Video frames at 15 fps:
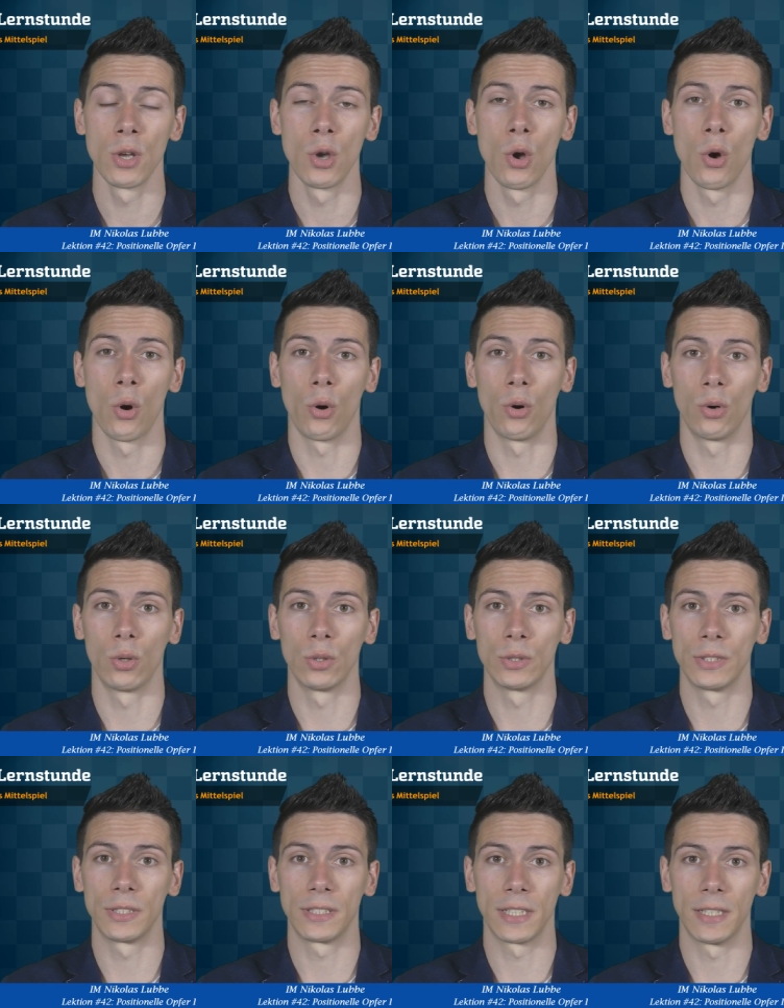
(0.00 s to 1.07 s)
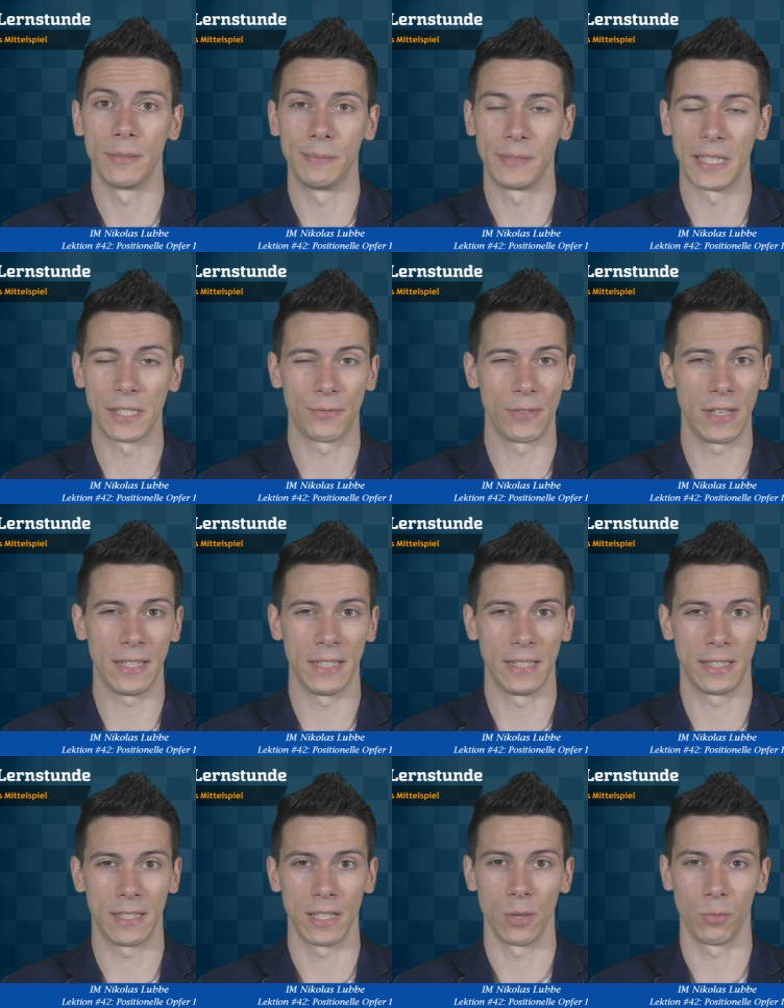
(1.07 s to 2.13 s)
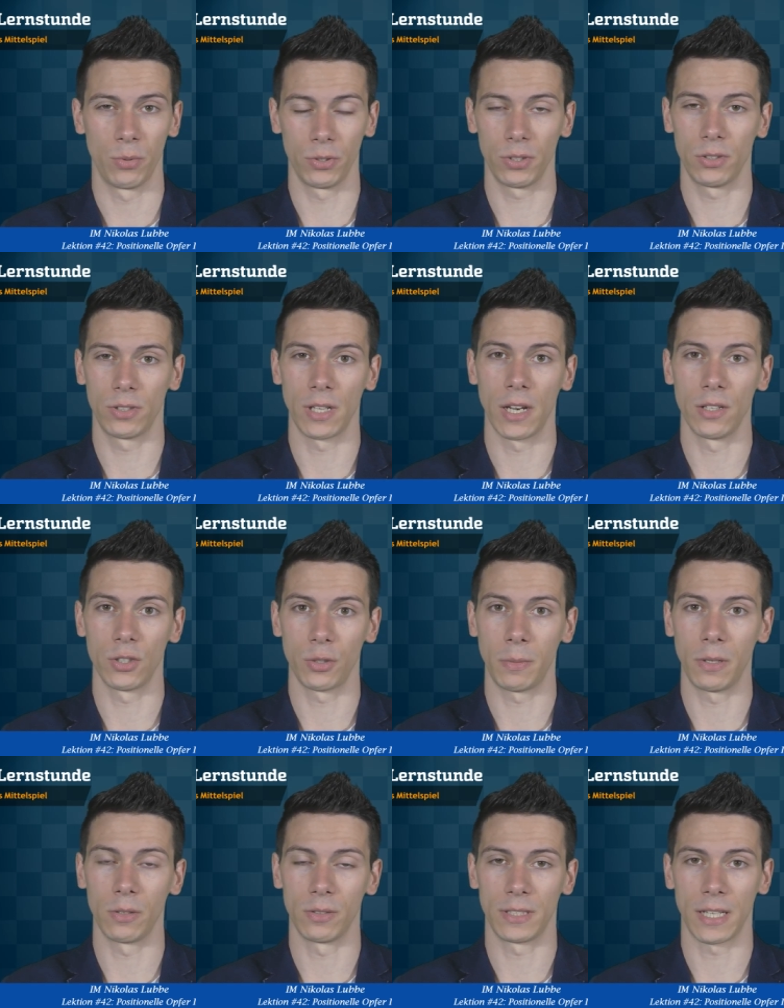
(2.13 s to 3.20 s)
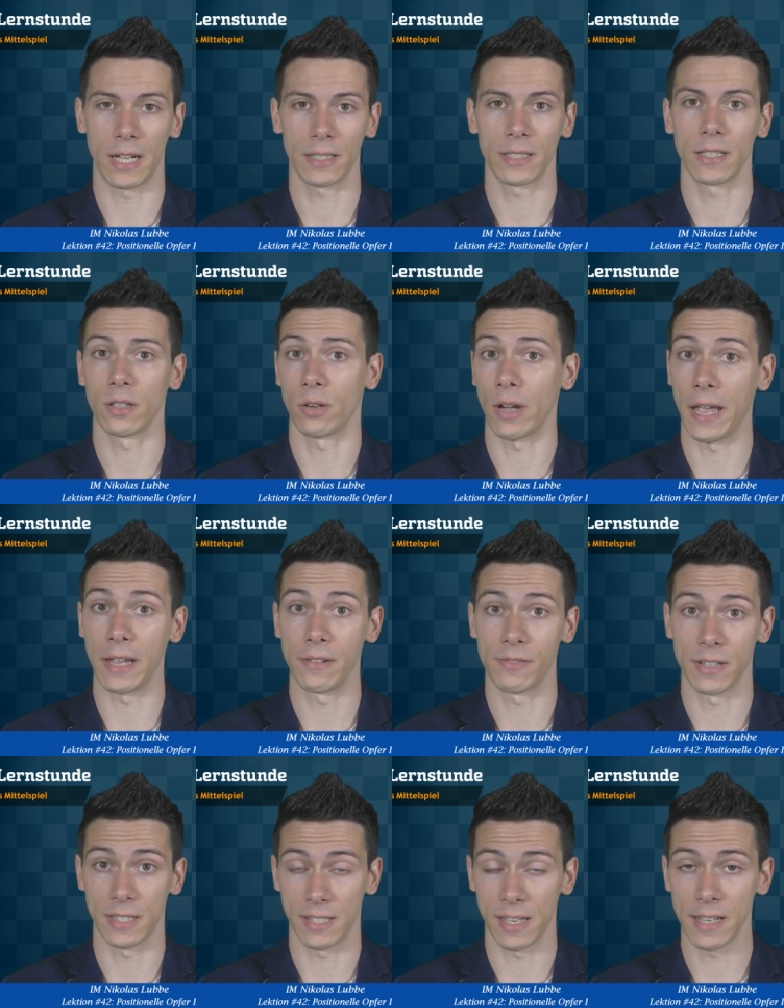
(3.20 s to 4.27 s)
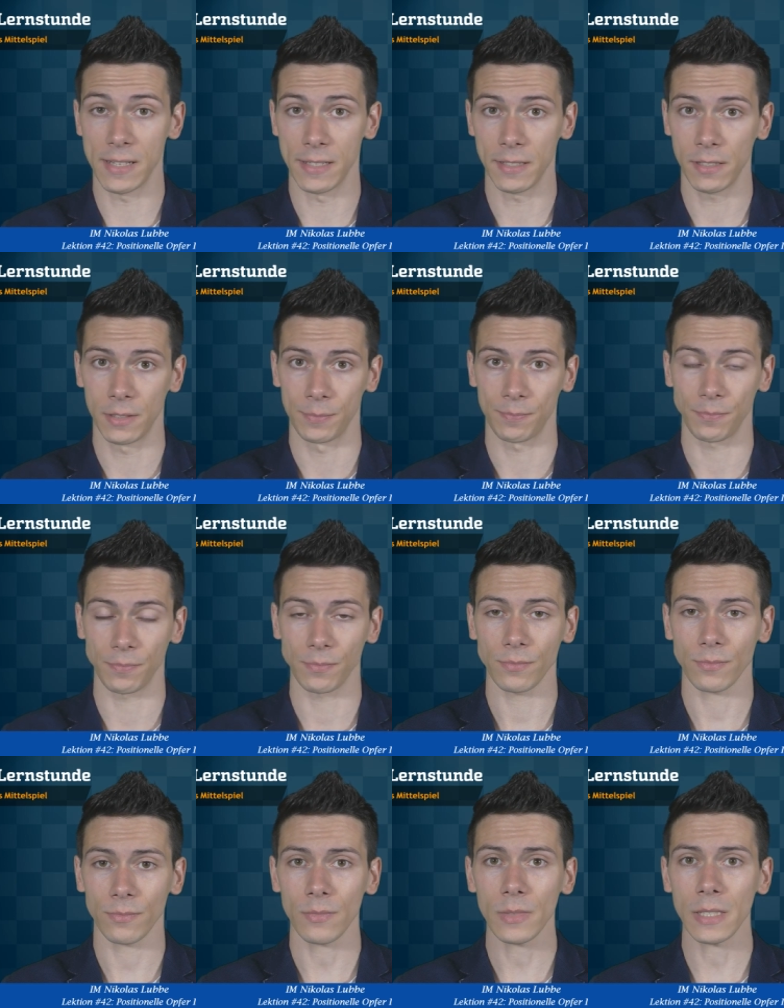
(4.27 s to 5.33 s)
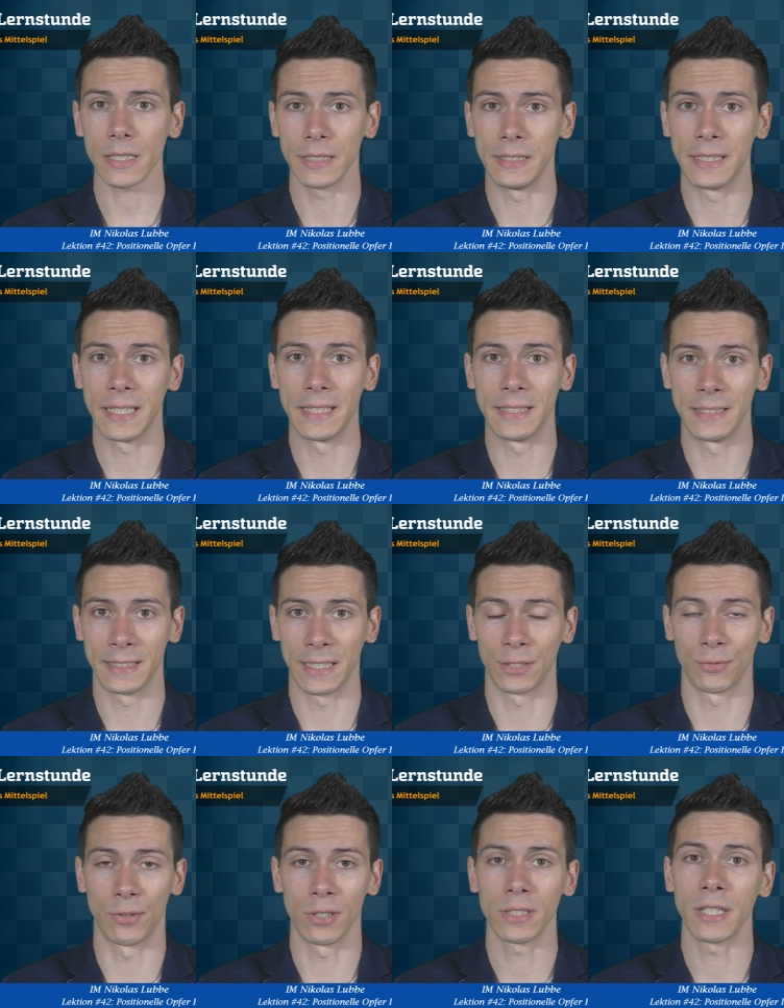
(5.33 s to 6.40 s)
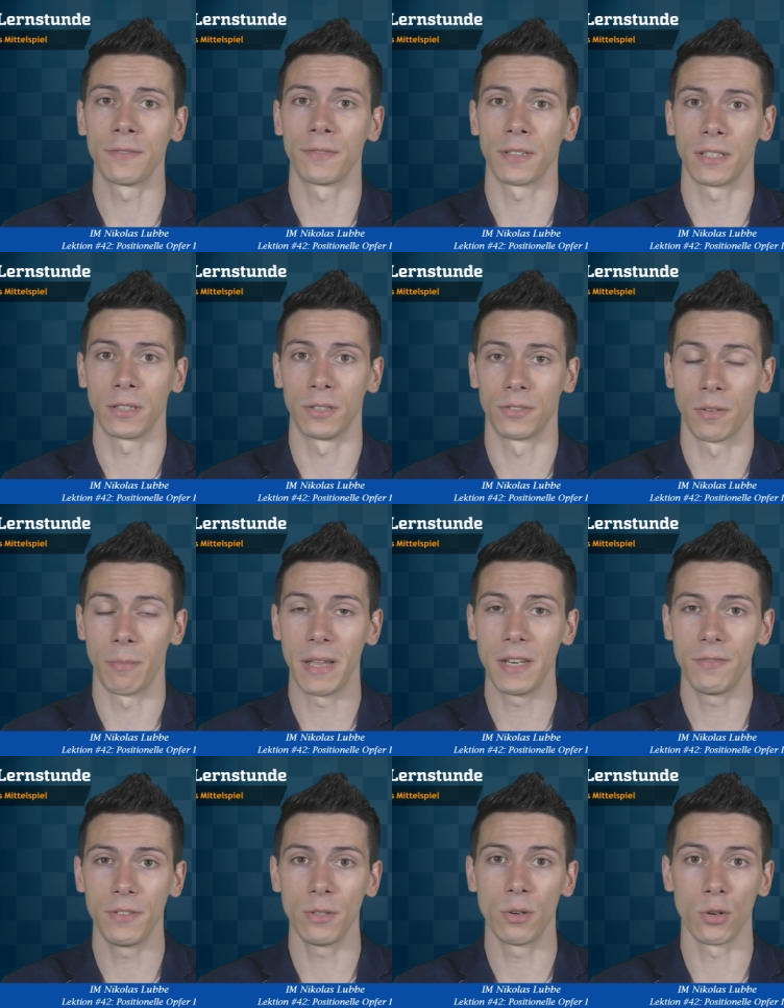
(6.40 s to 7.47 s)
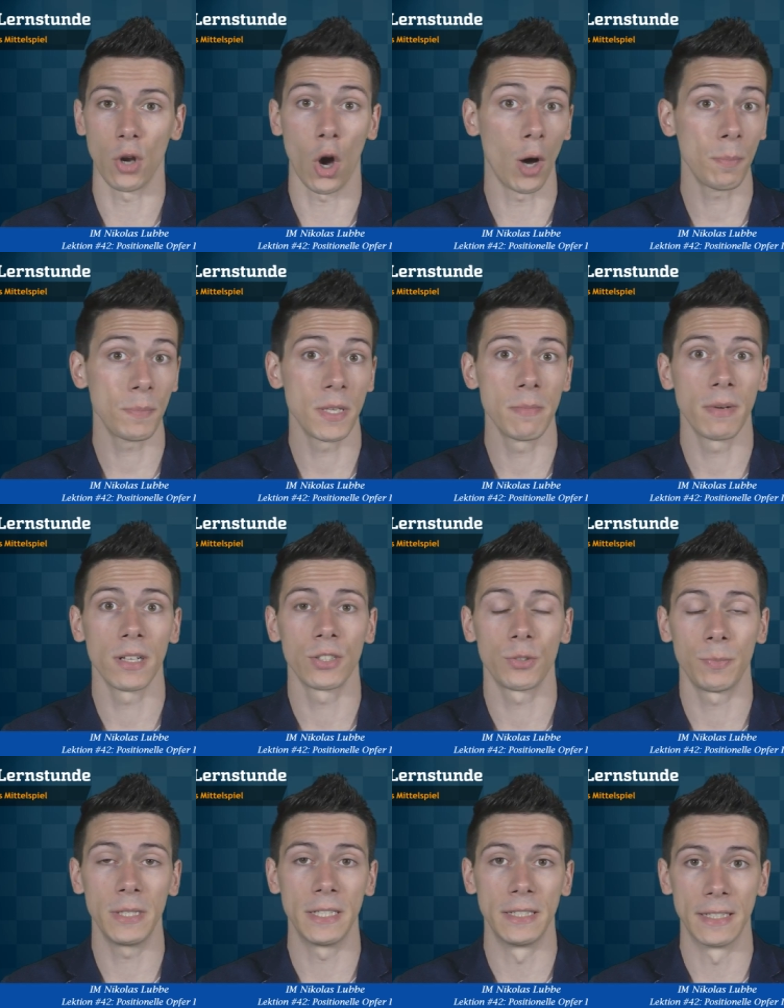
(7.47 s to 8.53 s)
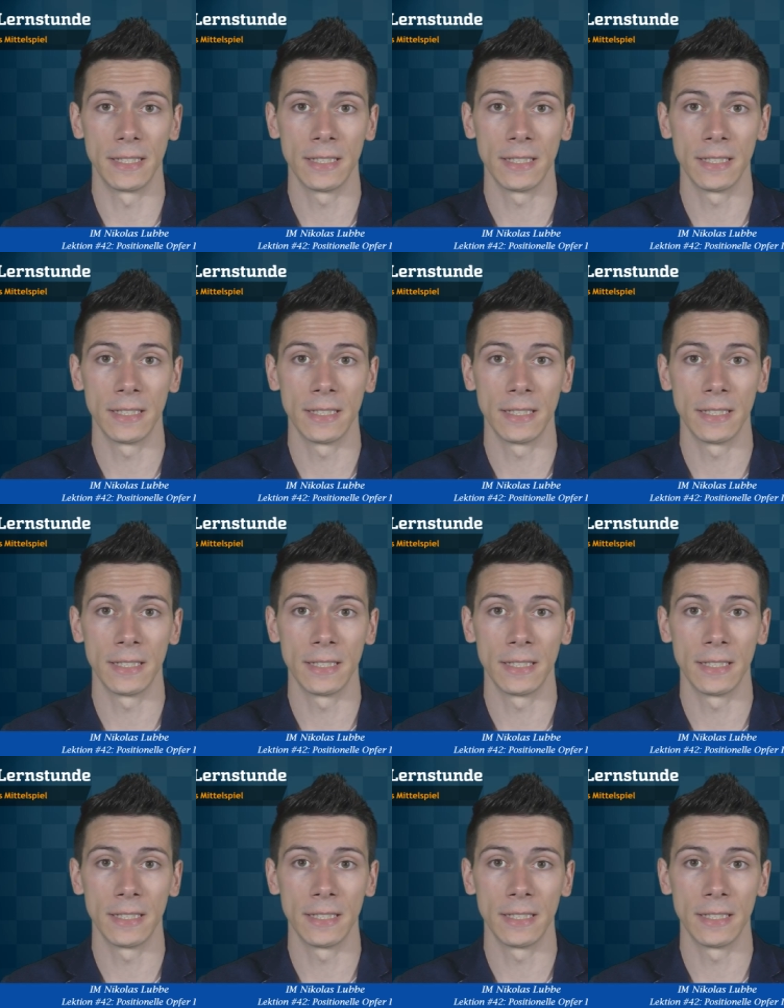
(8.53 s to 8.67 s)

Und ähm, deswegen ist positionelles Spiel und Taktik auch eng verzahnt. Denn das folgt einfach daraus, wenn meine Figuren optimal spielen, ja,